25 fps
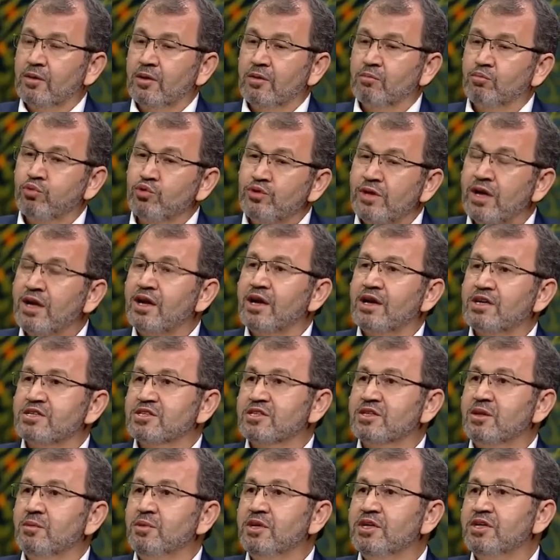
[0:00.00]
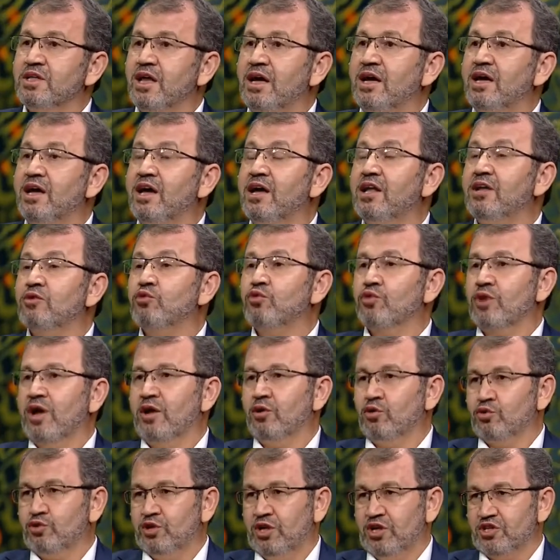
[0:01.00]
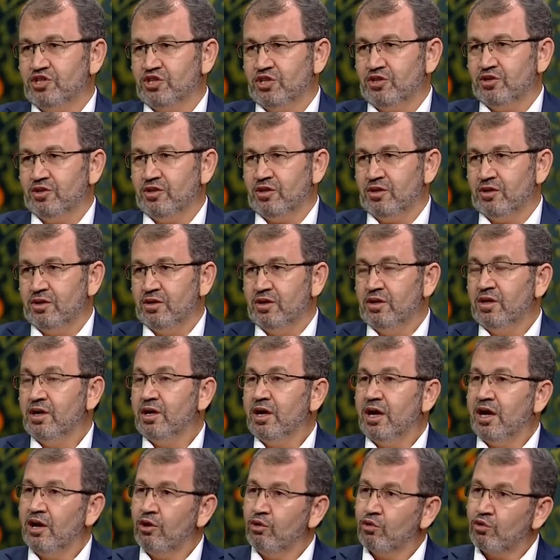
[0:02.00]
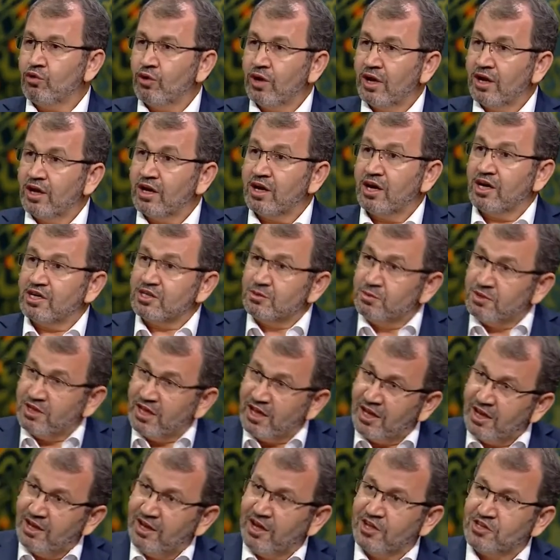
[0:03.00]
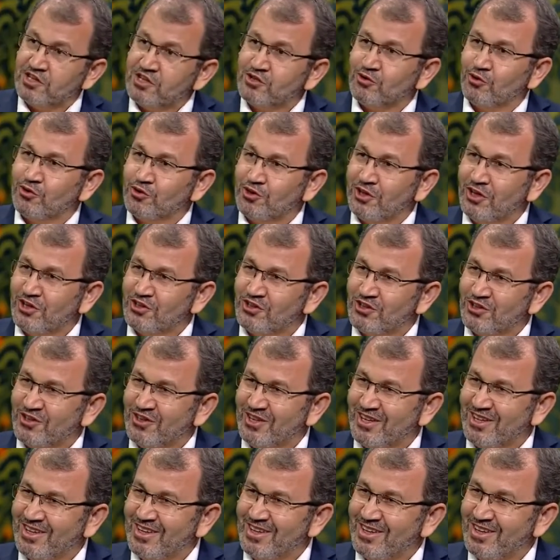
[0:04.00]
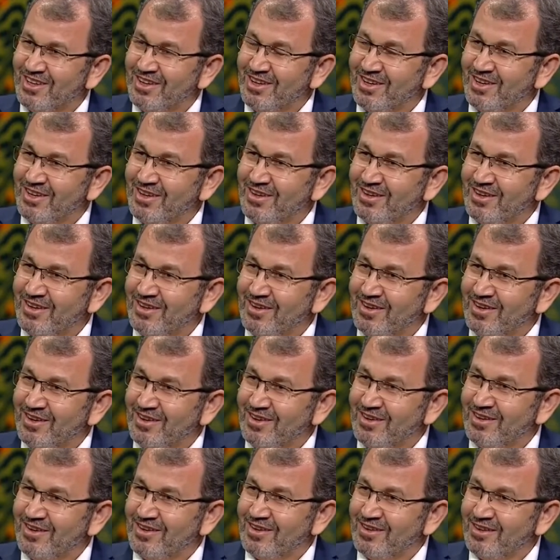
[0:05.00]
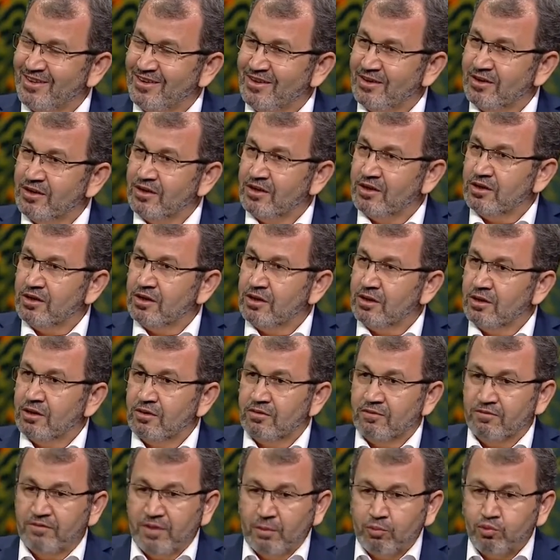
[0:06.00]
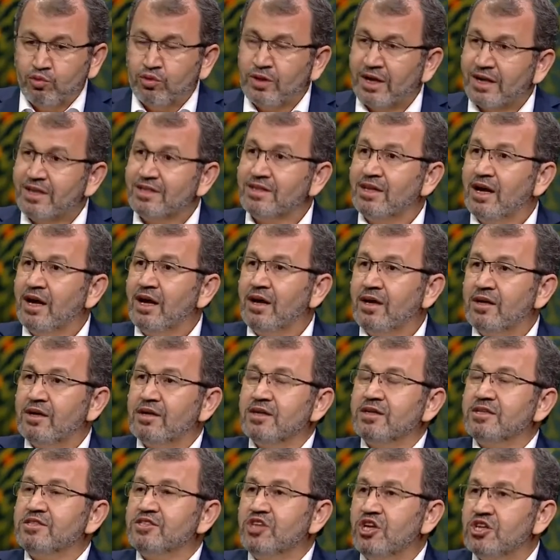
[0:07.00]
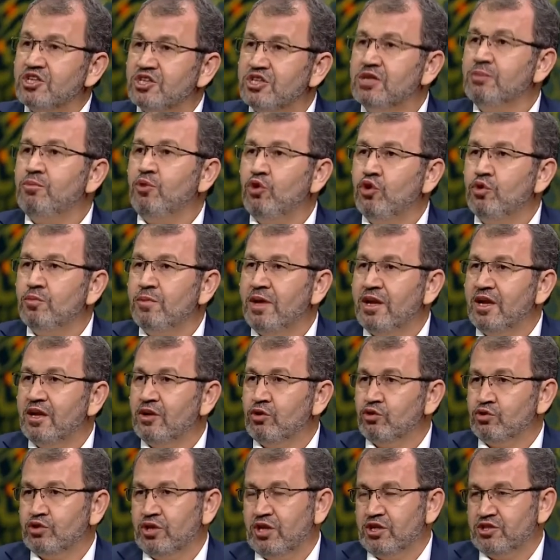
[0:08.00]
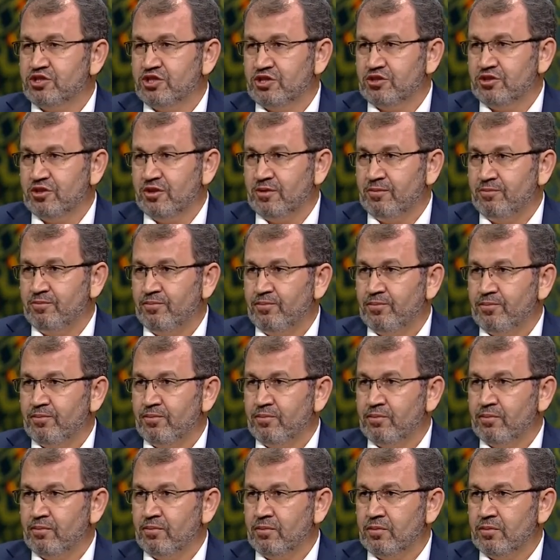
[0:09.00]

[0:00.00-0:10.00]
bunlar arasında bir de ehli Kur'an ortaya çıktı. Hı hı. Ehli Kur'an'a karşı bir de ehli hadis ortaya çıktı. Hı hı. Hı Ve bunların da çeşitli bölünmeleri ortaya çıktı. Hı hı.